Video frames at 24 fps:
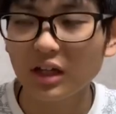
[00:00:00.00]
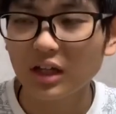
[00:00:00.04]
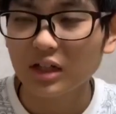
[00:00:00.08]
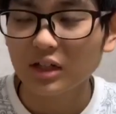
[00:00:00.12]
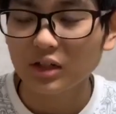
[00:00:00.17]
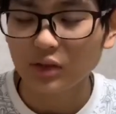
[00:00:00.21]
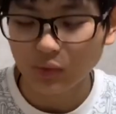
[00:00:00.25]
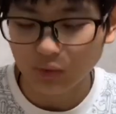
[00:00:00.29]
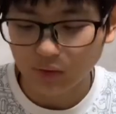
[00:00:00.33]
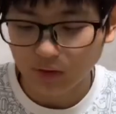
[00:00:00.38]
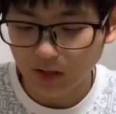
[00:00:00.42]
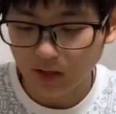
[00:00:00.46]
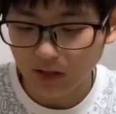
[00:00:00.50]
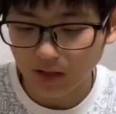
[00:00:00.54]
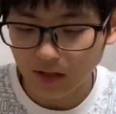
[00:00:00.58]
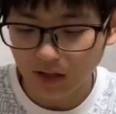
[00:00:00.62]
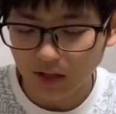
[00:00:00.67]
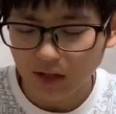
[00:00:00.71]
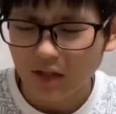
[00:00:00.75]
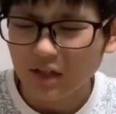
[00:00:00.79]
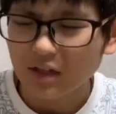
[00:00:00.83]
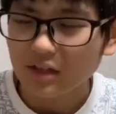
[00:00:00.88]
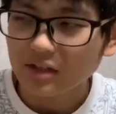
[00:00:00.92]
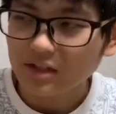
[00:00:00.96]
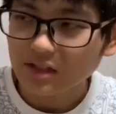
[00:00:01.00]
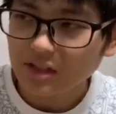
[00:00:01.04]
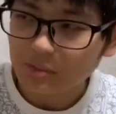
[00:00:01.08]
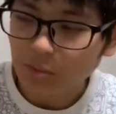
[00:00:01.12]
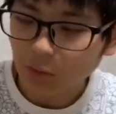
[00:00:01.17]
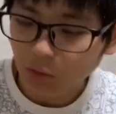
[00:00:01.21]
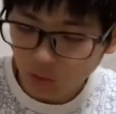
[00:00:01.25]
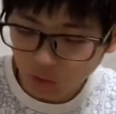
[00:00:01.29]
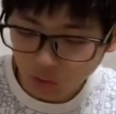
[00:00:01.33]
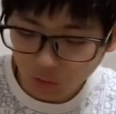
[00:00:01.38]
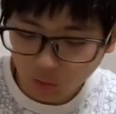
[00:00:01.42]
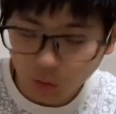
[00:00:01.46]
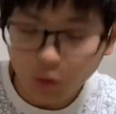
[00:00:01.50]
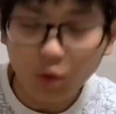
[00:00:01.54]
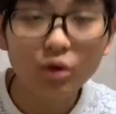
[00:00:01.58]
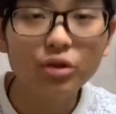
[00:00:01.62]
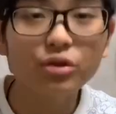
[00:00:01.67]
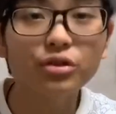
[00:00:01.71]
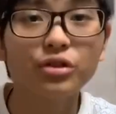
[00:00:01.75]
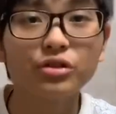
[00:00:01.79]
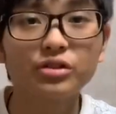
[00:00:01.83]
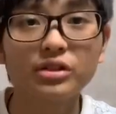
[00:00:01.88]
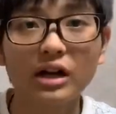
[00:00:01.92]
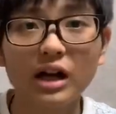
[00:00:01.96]
とかにも、こうい
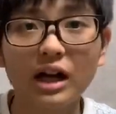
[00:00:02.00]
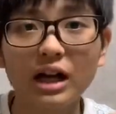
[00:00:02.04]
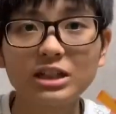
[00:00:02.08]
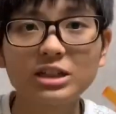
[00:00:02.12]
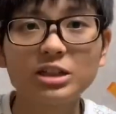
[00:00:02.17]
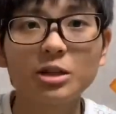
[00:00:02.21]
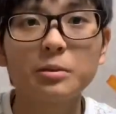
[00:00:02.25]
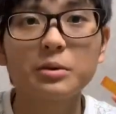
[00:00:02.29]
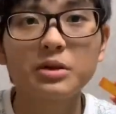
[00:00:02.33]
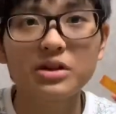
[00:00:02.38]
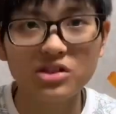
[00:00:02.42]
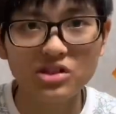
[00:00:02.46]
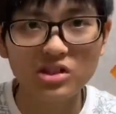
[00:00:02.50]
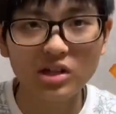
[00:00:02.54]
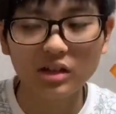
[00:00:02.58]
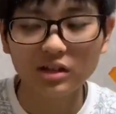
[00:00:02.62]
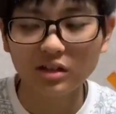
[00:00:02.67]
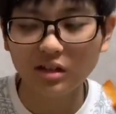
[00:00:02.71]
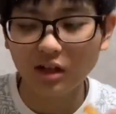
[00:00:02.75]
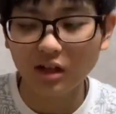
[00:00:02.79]
うのって遊べるじゃん。